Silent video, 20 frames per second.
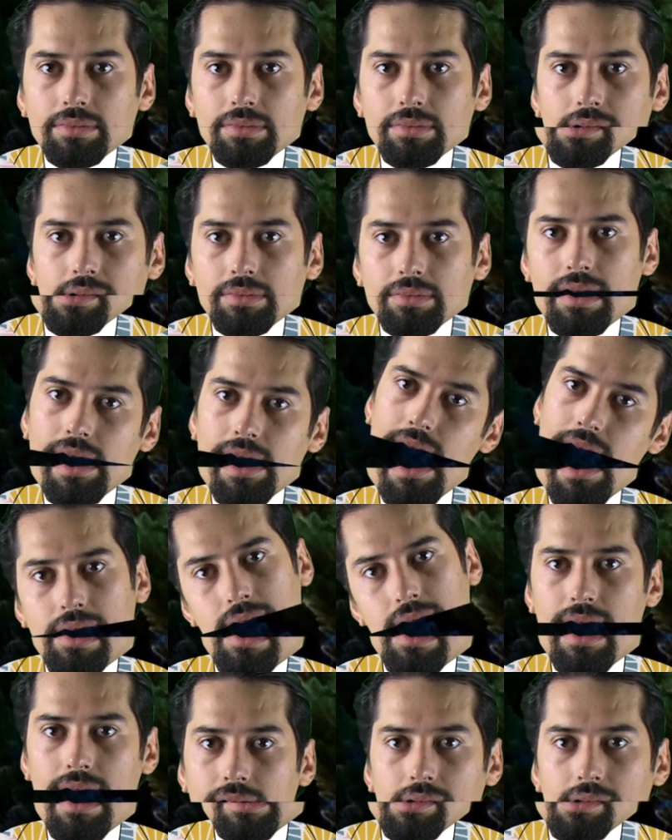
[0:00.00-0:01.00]
Crois-tu que
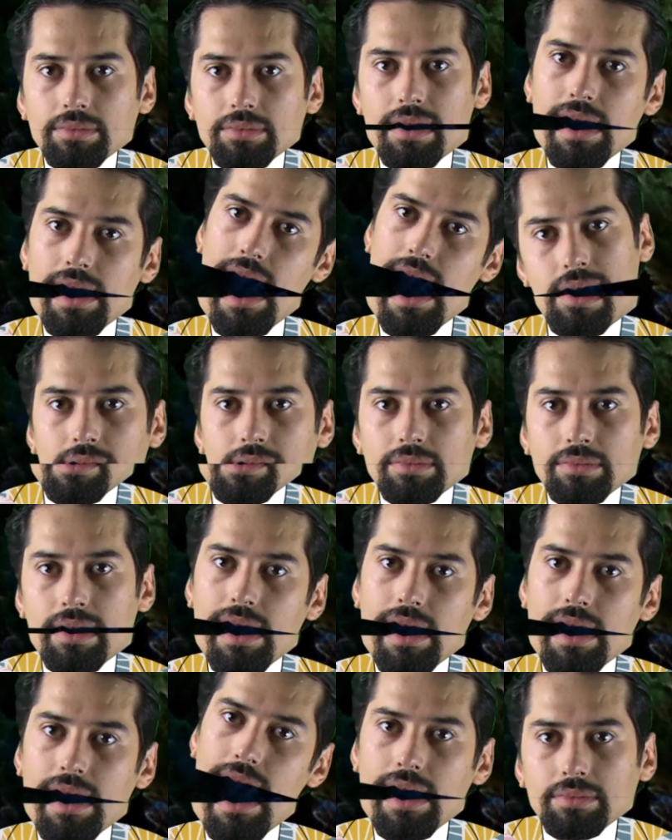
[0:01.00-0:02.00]
cette main tendue est une bonne
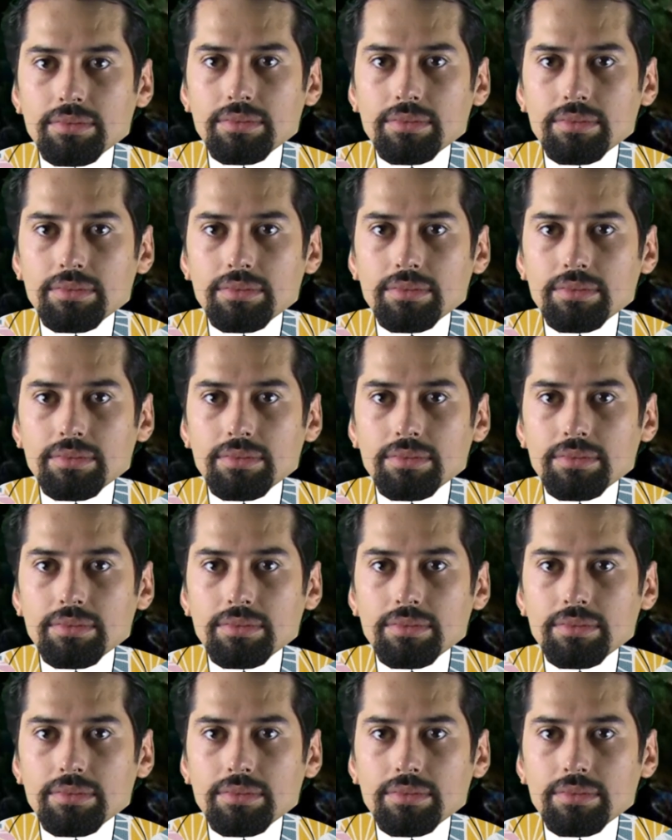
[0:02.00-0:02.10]
chose